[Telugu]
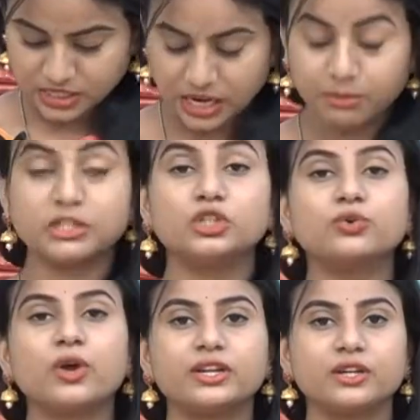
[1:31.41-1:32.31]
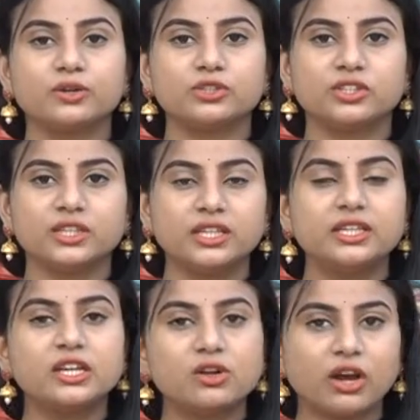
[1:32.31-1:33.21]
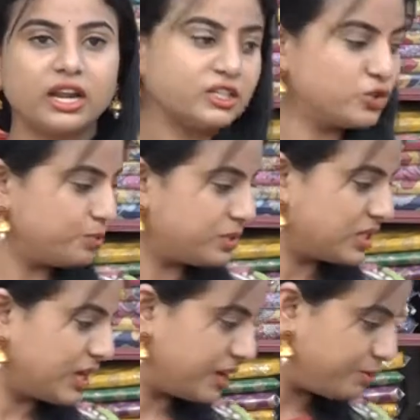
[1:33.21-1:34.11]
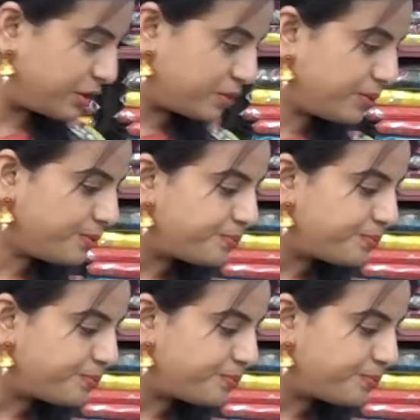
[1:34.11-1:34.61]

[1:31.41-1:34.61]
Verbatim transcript: చాలా మంచి క్వాలిటీలో వచ్చింది ఇది దీంట్లో కలర్స్ చూపిస్తాను నేను మీకు